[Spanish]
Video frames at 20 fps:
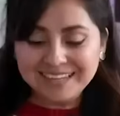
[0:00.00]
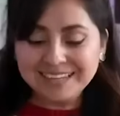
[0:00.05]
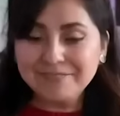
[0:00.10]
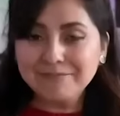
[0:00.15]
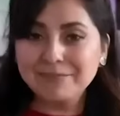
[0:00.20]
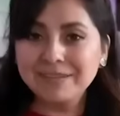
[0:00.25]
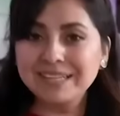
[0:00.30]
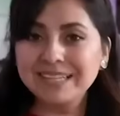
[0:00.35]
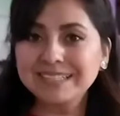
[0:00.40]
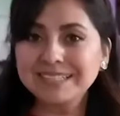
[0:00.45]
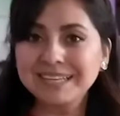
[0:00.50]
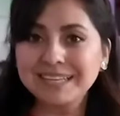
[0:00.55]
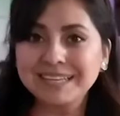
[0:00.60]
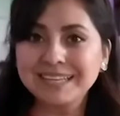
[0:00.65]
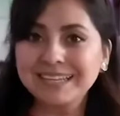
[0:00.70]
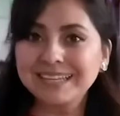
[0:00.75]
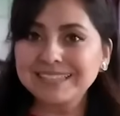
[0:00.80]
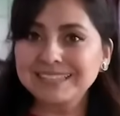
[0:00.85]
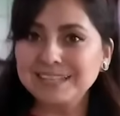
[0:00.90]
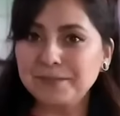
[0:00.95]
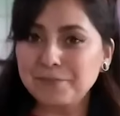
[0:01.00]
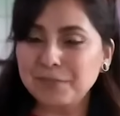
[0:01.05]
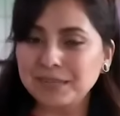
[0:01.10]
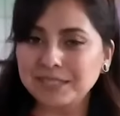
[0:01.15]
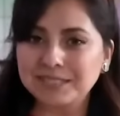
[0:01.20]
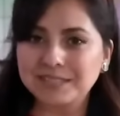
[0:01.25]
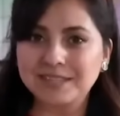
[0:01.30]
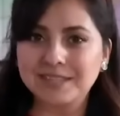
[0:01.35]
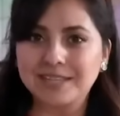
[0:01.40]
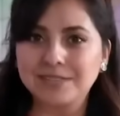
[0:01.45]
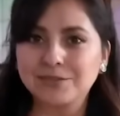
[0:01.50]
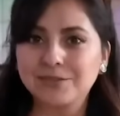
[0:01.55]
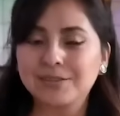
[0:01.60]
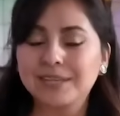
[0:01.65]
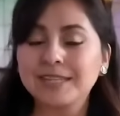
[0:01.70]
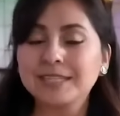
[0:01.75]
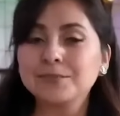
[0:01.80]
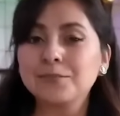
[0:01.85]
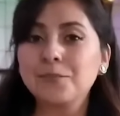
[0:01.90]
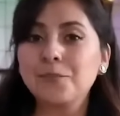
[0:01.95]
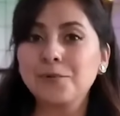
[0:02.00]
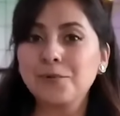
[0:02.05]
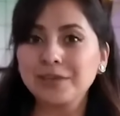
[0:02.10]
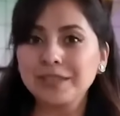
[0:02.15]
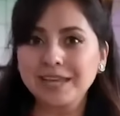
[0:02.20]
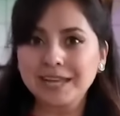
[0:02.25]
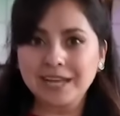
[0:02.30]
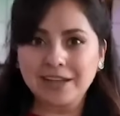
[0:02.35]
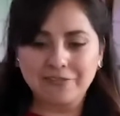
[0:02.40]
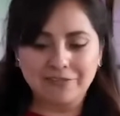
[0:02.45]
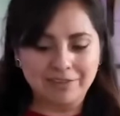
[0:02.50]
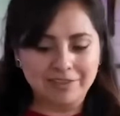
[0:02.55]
idea también es que esta presentación es muy de